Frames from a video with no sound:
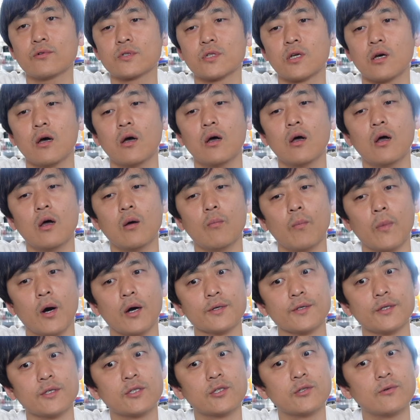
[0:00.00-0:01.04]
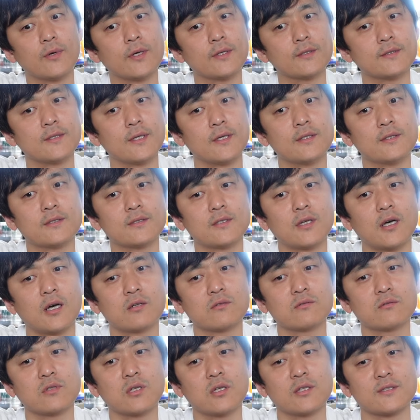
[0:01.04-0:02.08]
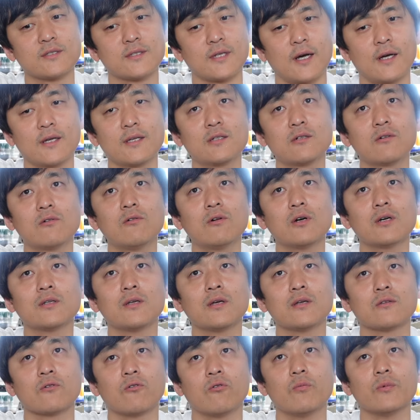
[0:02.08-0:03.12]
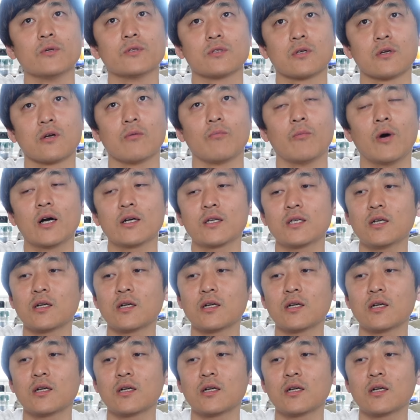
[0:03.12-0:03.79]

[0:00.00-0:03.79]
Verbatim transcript: 藤さんマニキュアセンスあるね最高やねって褒めてたら、まあ、